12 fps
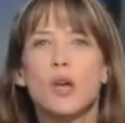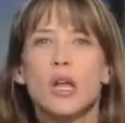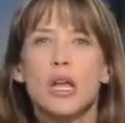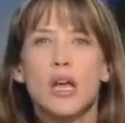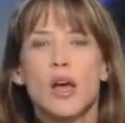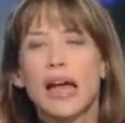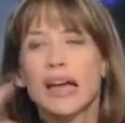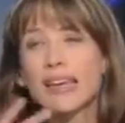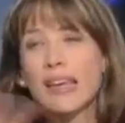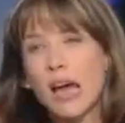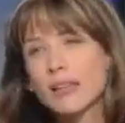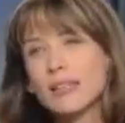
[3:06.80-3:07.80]
euh,
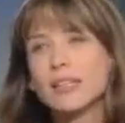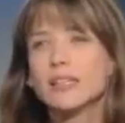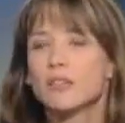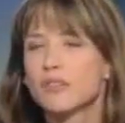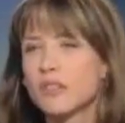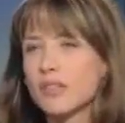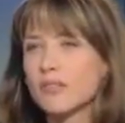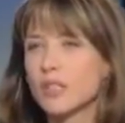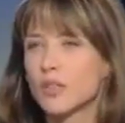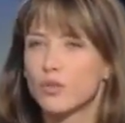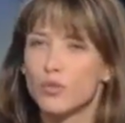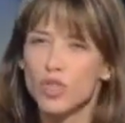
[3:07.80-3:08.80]
incarné, enfin
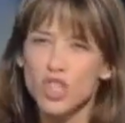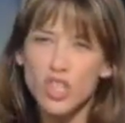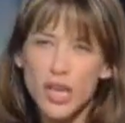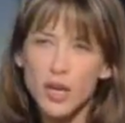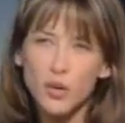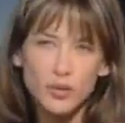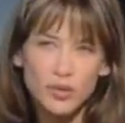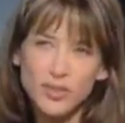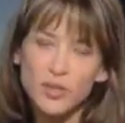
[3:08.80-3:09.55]
avec une chair, une mmh.